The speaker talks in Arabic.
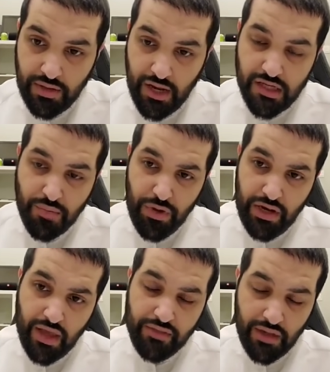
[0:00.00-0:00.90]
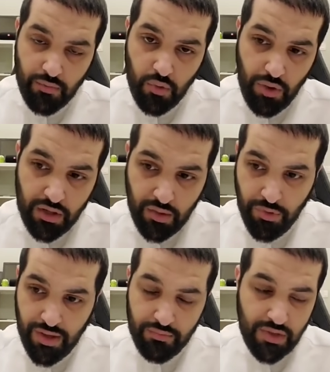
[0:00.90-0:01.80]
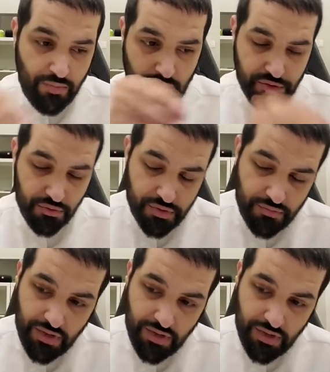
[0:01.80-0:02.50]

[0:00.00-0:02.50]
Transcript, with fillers: راح اشبه لك انتل بكوالكم اي ام دي باكسنس